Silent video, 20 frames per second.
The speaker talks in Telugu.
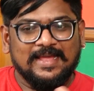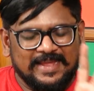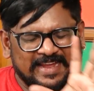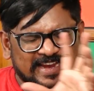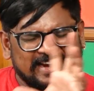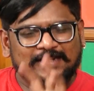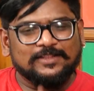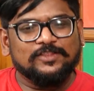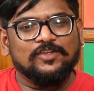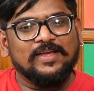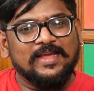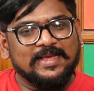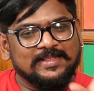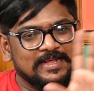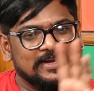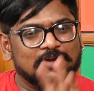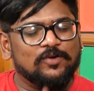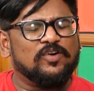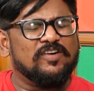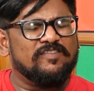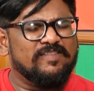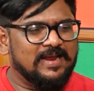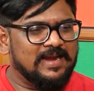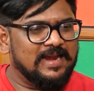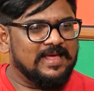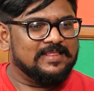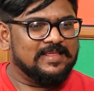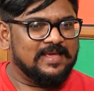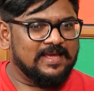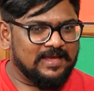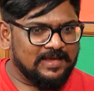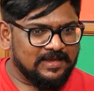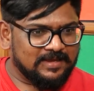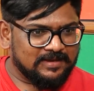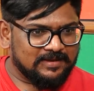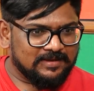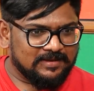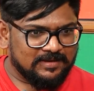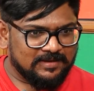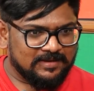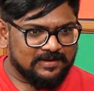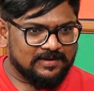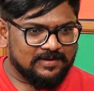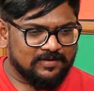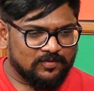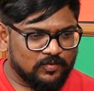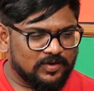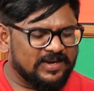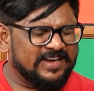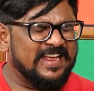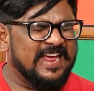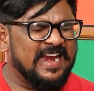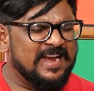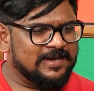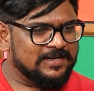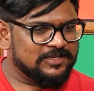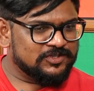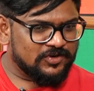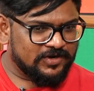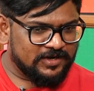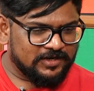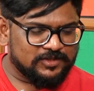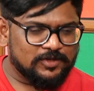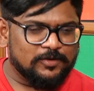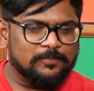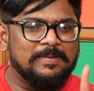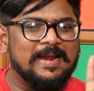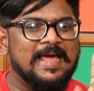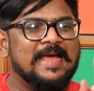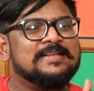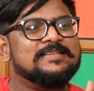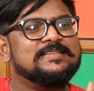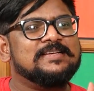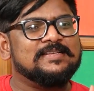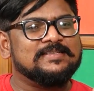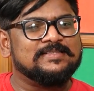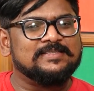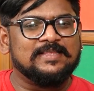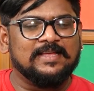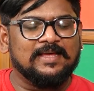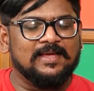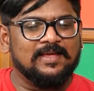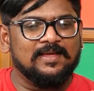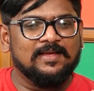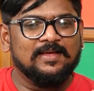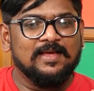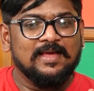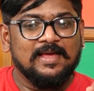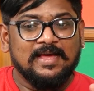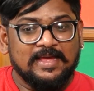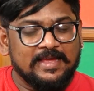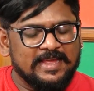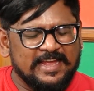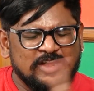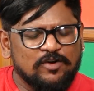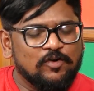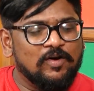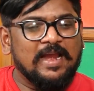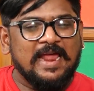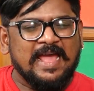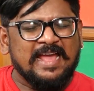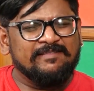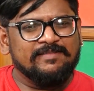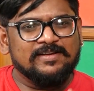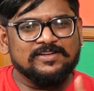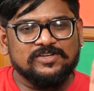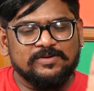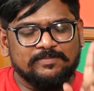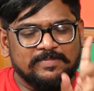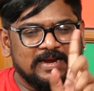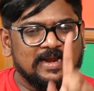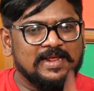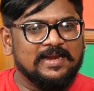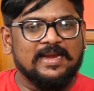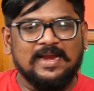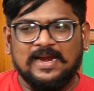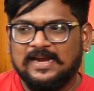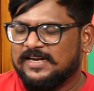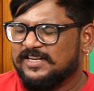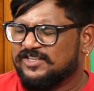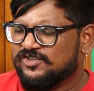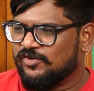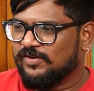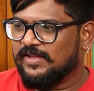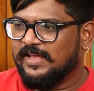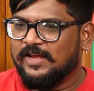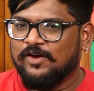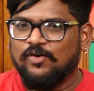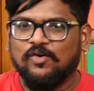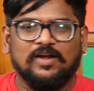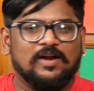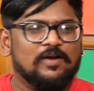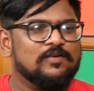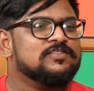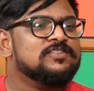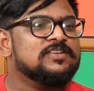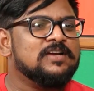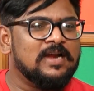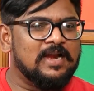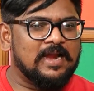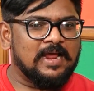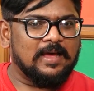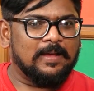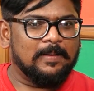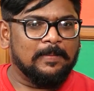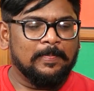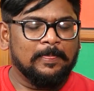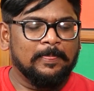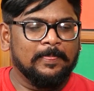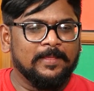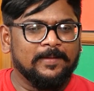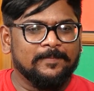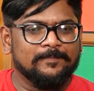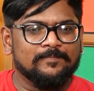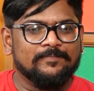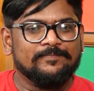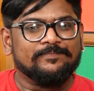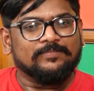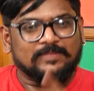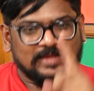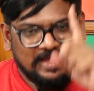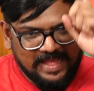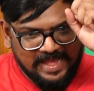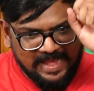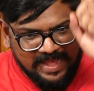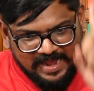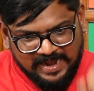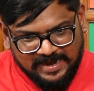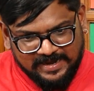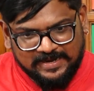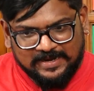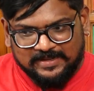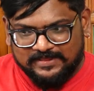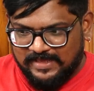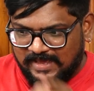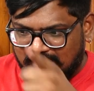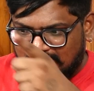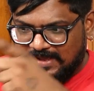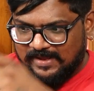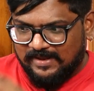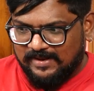ఈయనతో ఏదన్నా ఒకవేళ అదే ఒక రియాలిటీ షో ఈయనతో ప్లాన్ చేస్తే ఇంకో లాంగ్వేజ్లో మళ్ళీ రియాలిటీ షోకి ఇంకొకరు అవసరంలా ఆయనదే